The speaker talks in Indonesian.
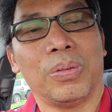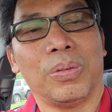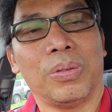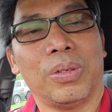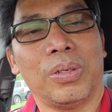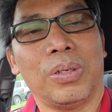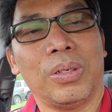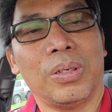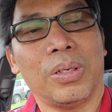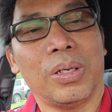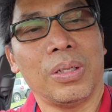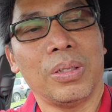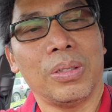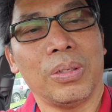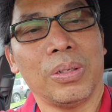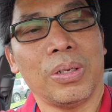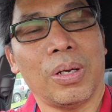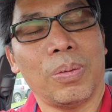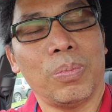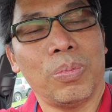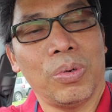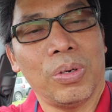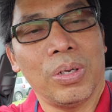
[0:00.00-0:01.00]
jadi nanti
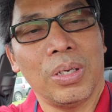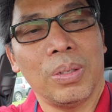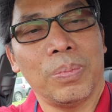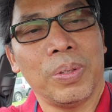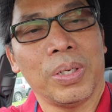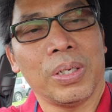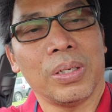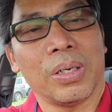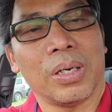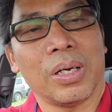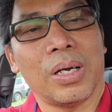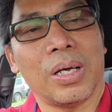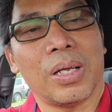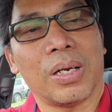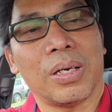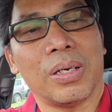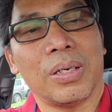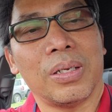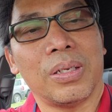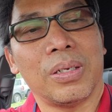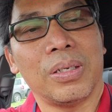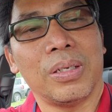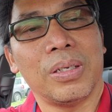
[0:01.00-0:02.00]
kamu kan lebih
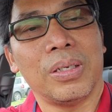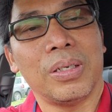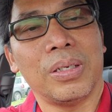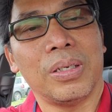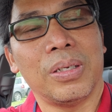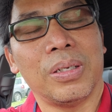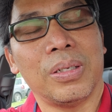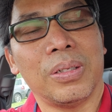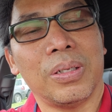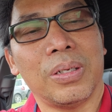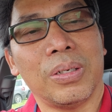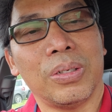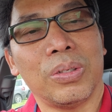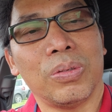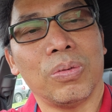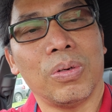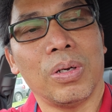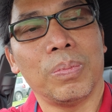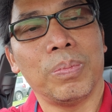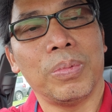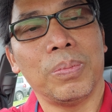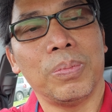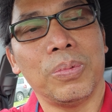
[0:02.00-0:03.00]
kekar dari dari
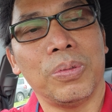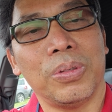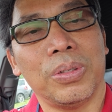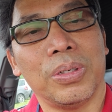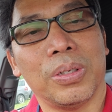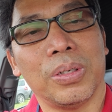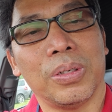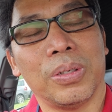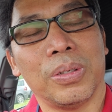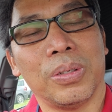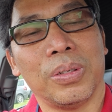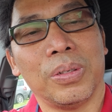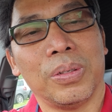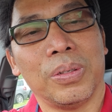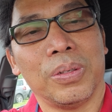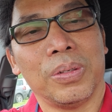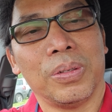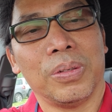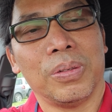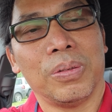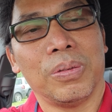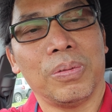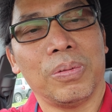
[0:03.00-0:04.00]
suamimu ya
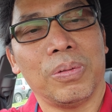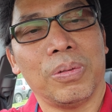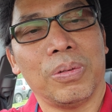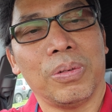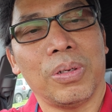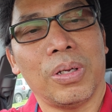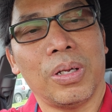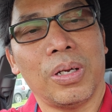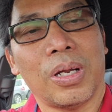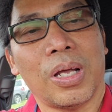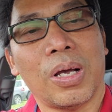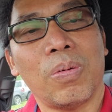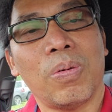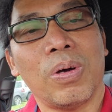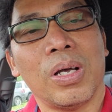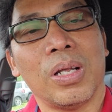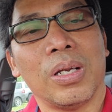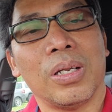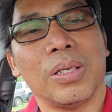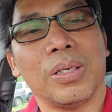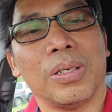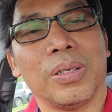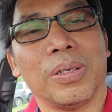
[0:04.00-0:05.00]
oh,
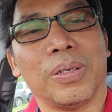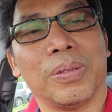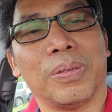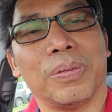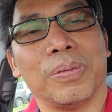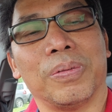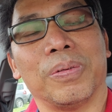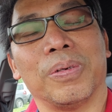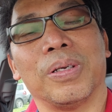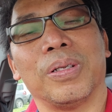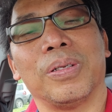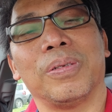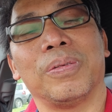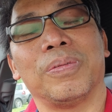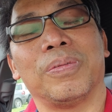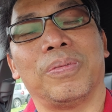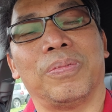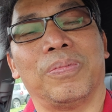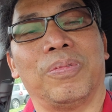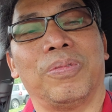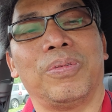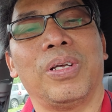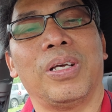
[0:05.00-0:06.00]
lawan gitu kan
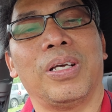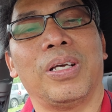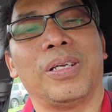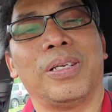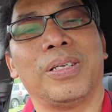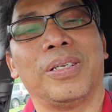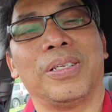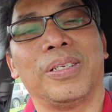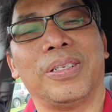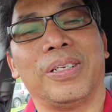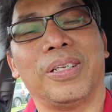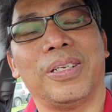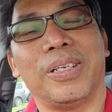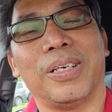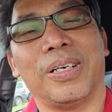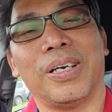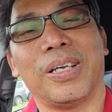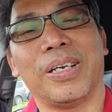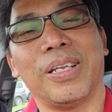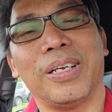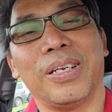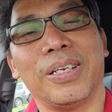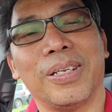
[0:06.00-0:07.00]
udah
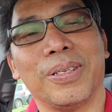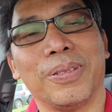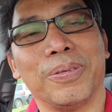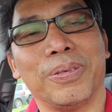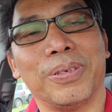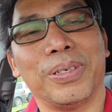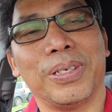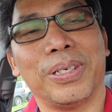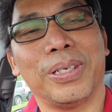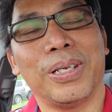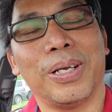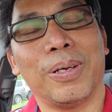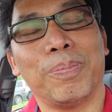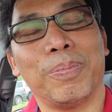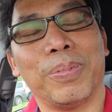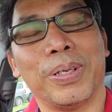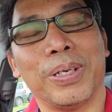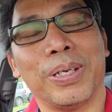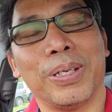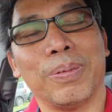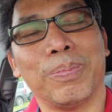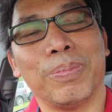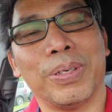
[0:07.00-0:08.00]
didengerin dah tuh ya
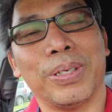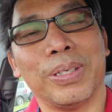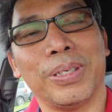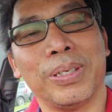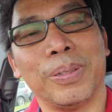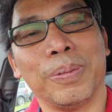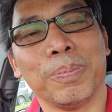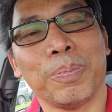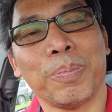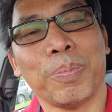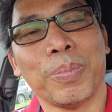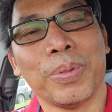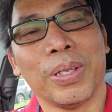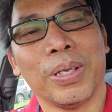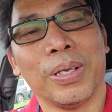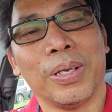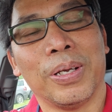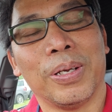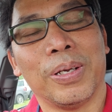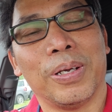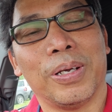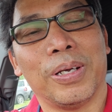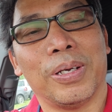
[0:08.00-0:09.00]
apa namanya
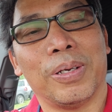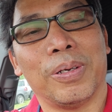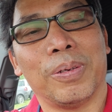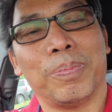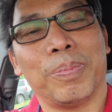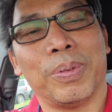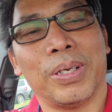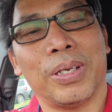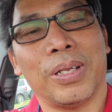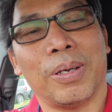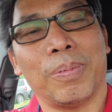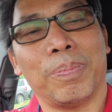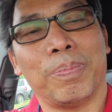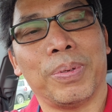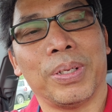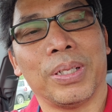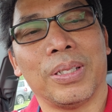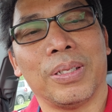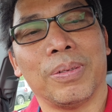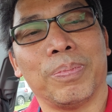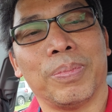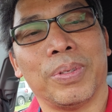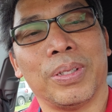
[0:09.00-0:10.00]
eh,
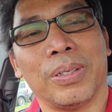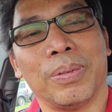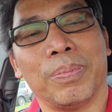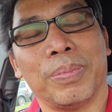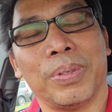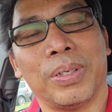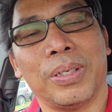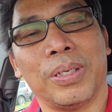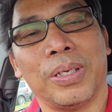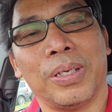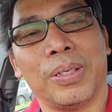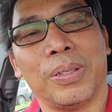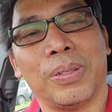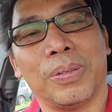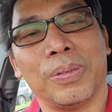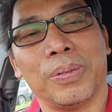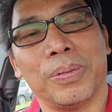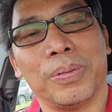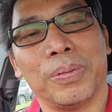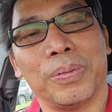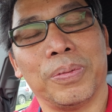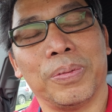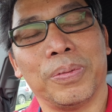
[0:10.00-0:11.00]
pendapat teman-temannya
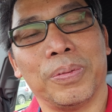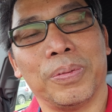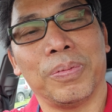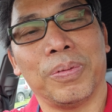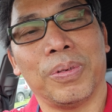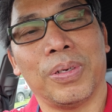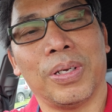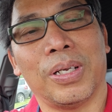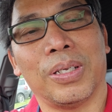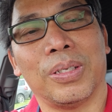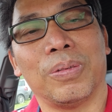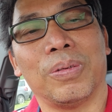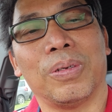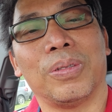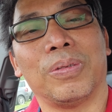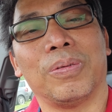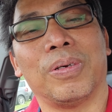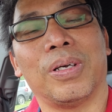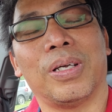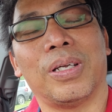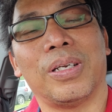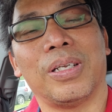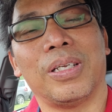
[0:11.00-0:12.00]
itu wah
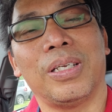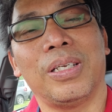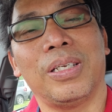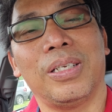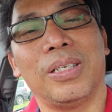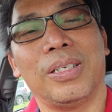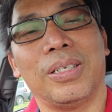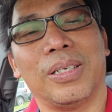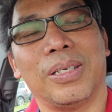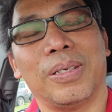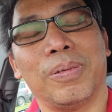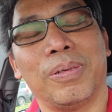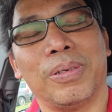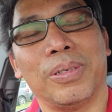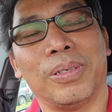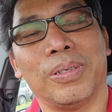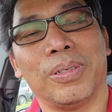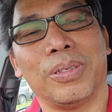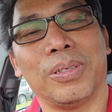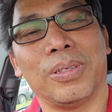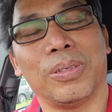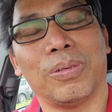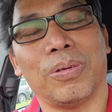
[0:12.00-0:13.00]
suatu hari ya
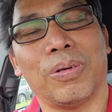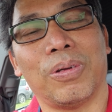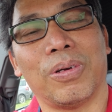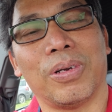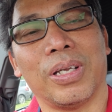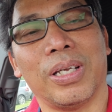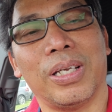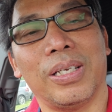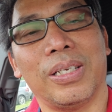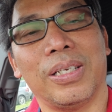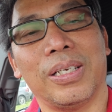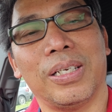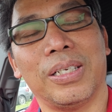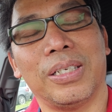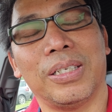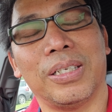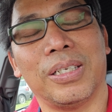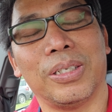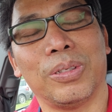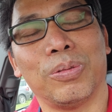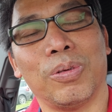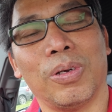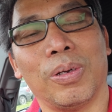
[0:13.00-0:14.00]
sore ya
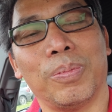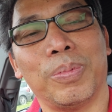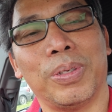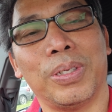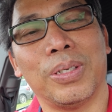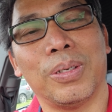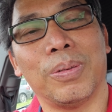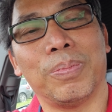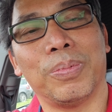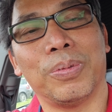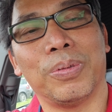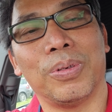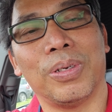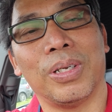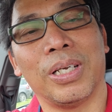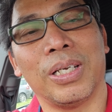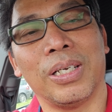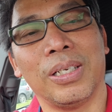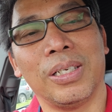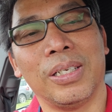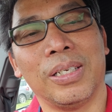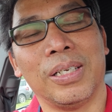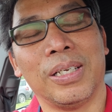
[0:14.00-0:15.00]
istri suaminya
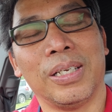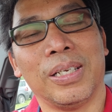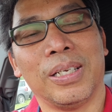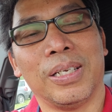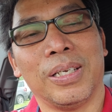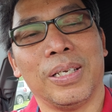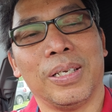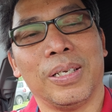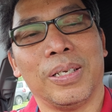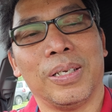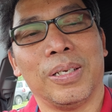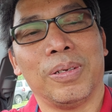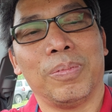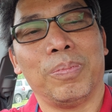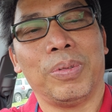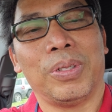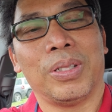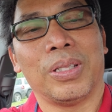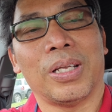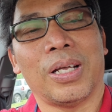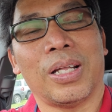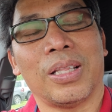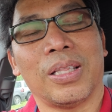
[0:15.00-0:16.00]
pulang
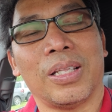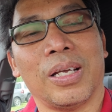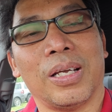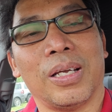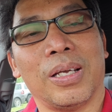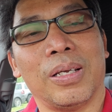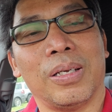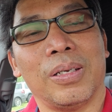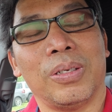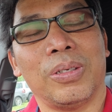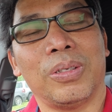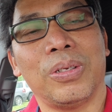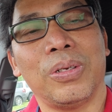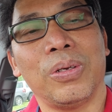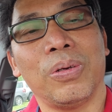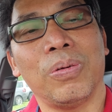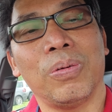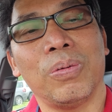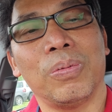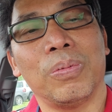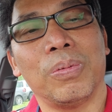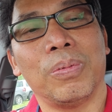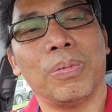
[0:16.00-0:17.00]
minta teh
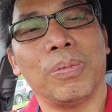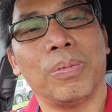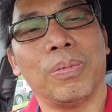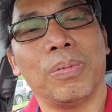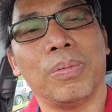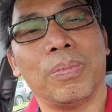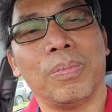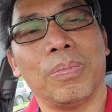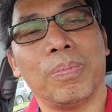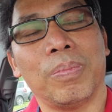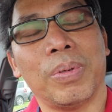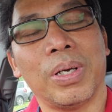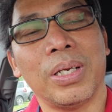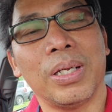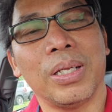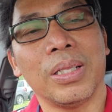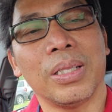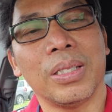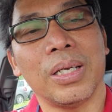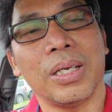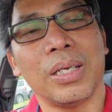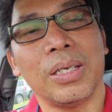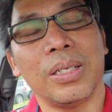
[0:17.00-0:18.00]
istriku
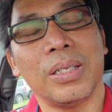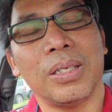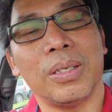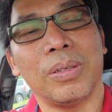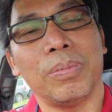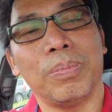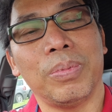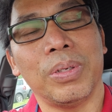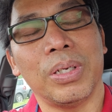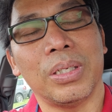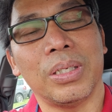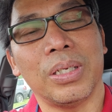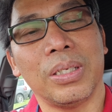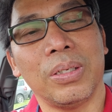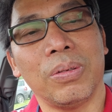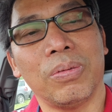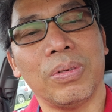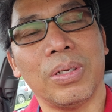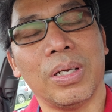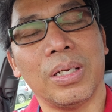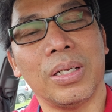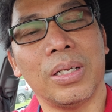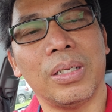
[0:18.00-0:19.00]
mana teh ini biasanya
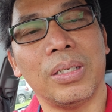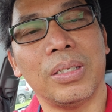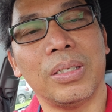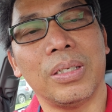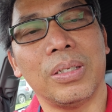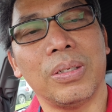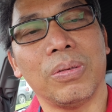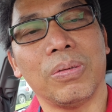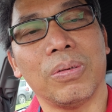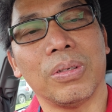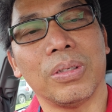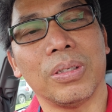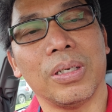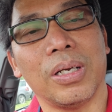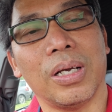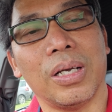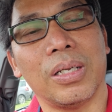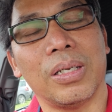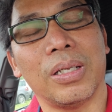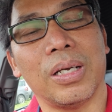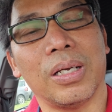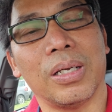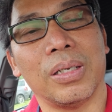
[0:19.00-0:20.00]
udah ada di sini kok
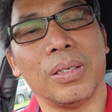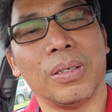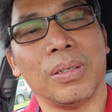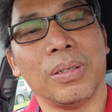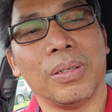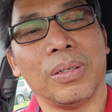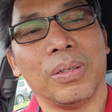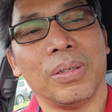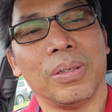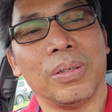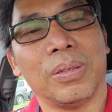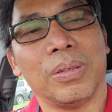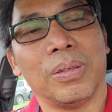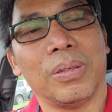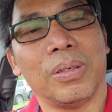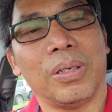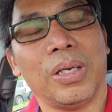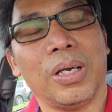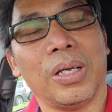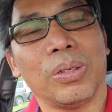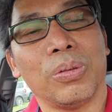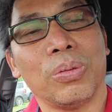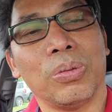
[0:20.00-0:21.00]
nggak ada
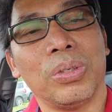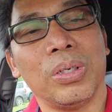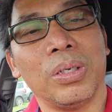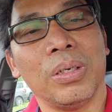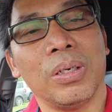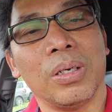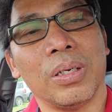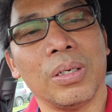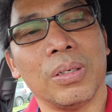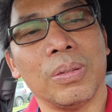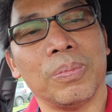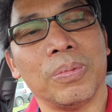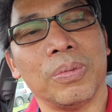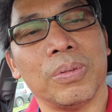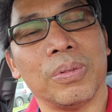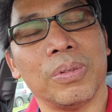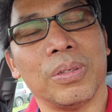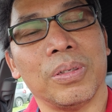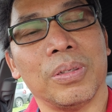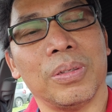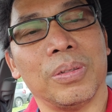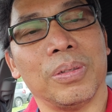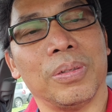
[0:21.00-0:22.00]
ingat kucing nggak kamu
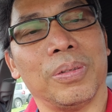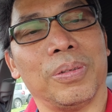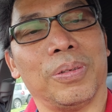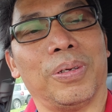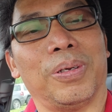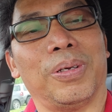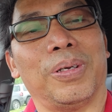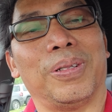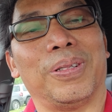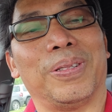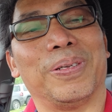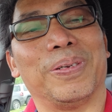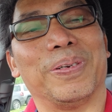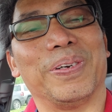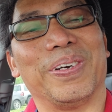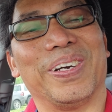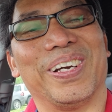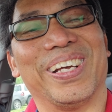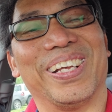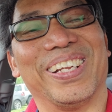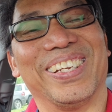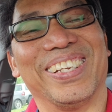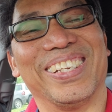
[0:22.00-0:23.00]
katanya gitu
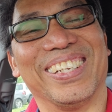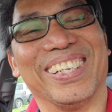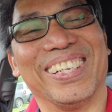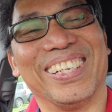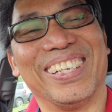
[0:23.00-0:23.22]
kan